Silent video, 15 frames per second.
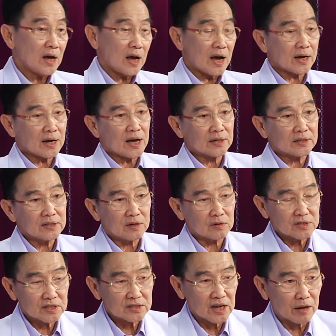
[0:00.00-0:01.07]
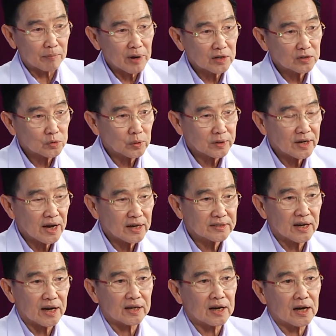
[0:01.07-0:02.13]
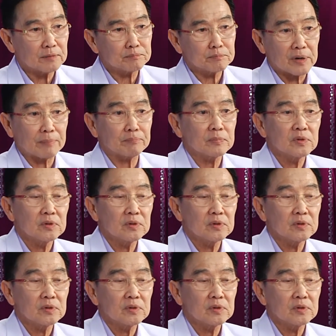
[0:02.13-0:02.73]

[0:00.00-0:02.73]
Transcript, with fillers: อาการที่เราจะสามารถช่วยได้จากการปรับ